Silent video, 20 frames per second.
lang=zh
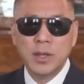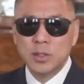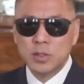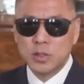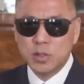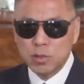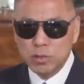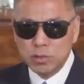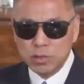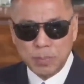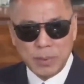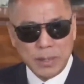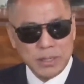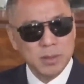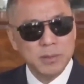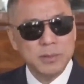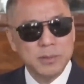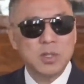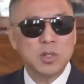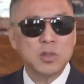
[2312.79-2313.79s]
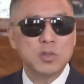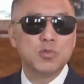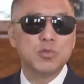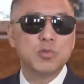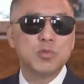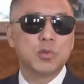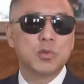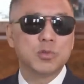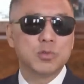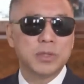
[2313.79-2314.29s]
就得把他们当猪
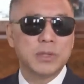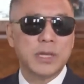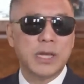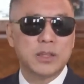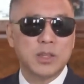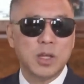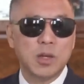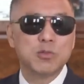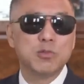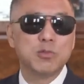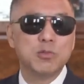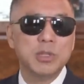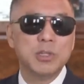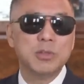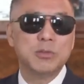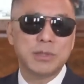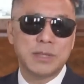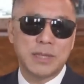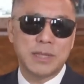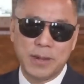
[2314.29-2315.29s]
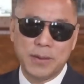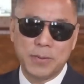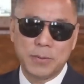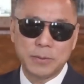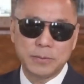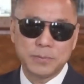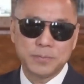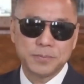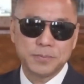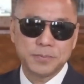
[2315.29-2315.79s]
狗对待，当奴隶对待。
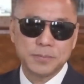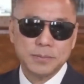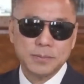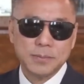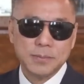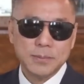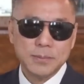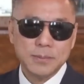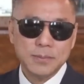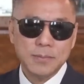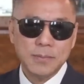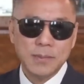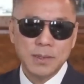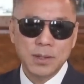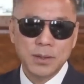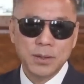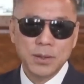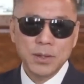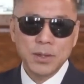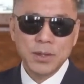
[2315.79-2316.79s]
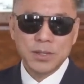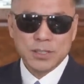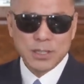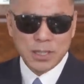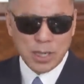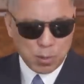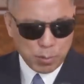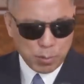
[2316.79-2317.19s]
这